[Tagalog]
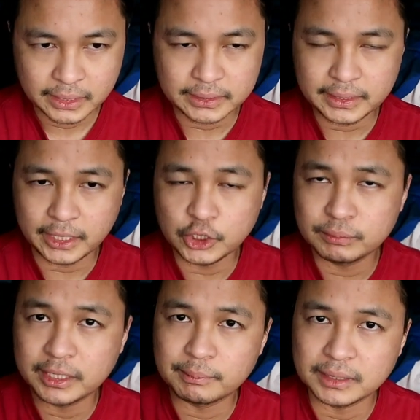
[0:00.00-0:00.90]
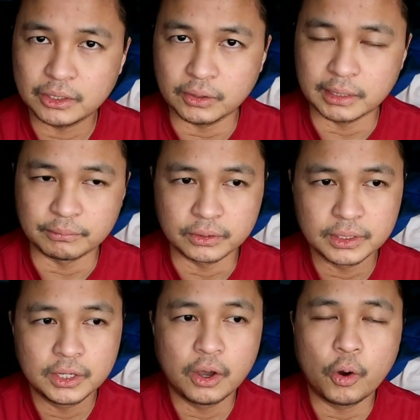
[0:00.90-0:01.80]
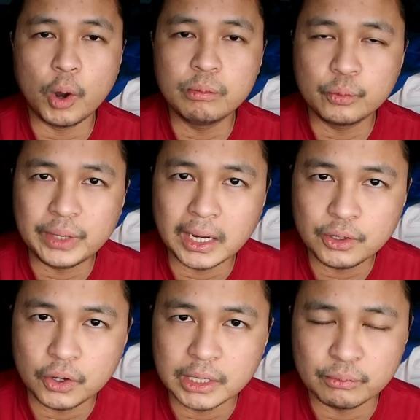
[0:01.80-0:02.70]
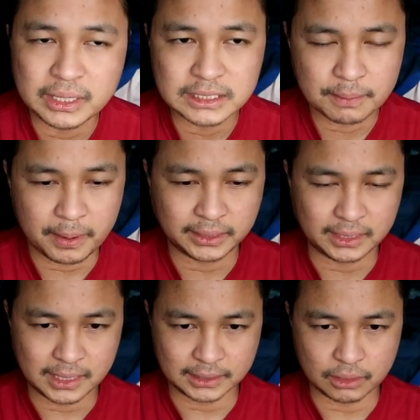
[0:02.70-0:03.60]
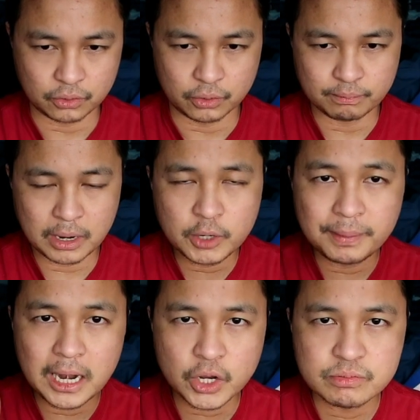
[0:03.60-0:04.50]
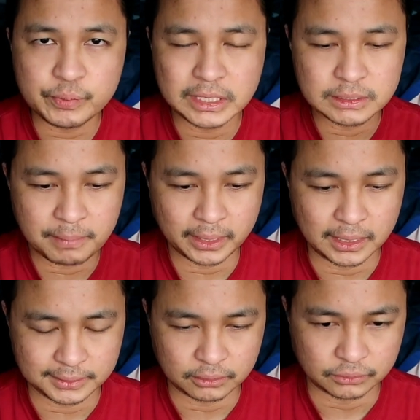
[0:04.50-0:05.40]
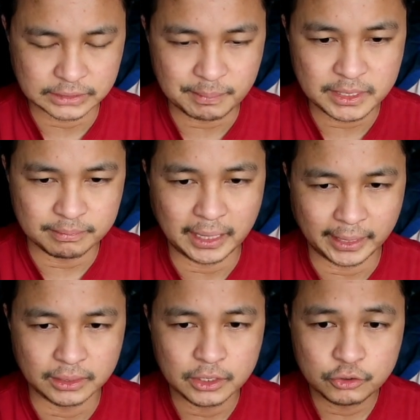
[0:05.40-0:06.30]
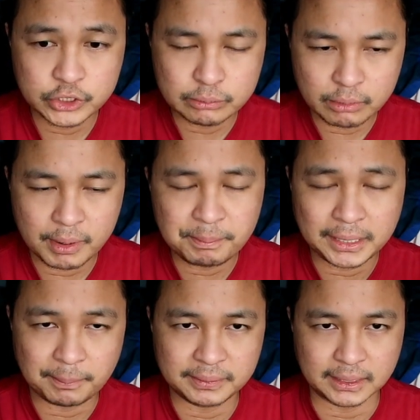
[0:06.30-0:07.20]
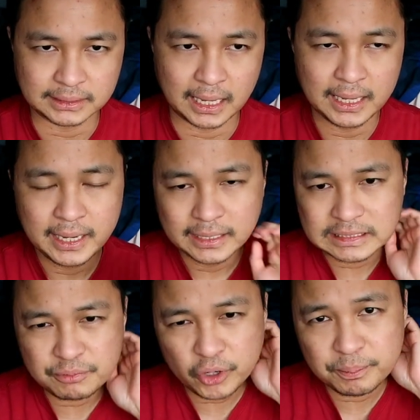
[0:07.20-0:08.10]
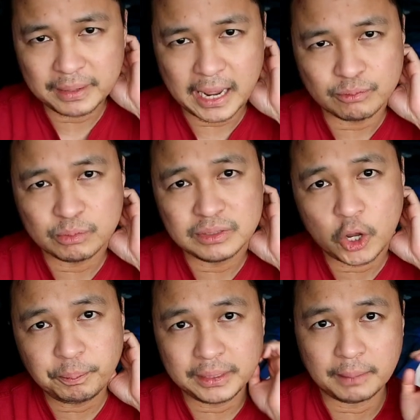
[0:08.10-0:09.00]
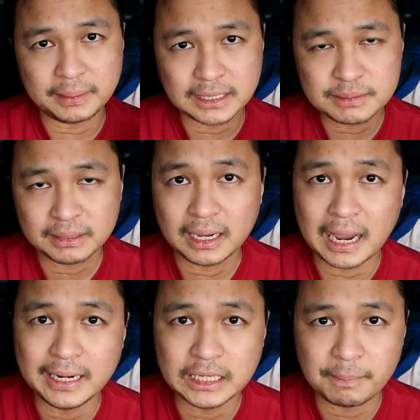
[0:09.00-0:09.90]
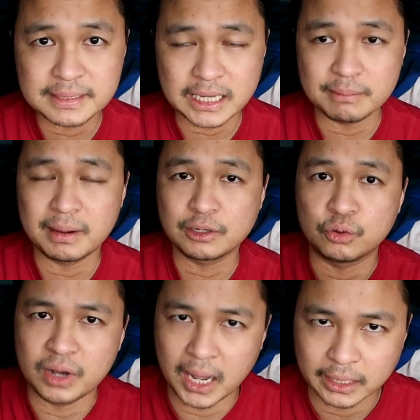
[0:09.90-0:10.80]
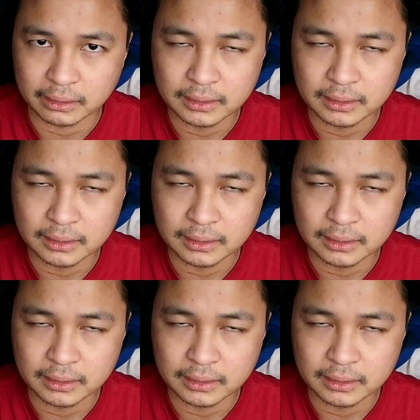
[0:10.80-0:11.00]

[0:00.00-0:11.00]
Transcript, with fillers: E di, inom na naman ng lola mo umuwi ang lola mo, nasa parking lot ako. Bago pala ako umuwi, nasa parking lot ako. Sabi ni Brian, gusto mo ba bang pick-upin kita? Sabi ko kay Brian, wag mo na akong pick-upin kasi manggagaling ka pa sa ibang lugar.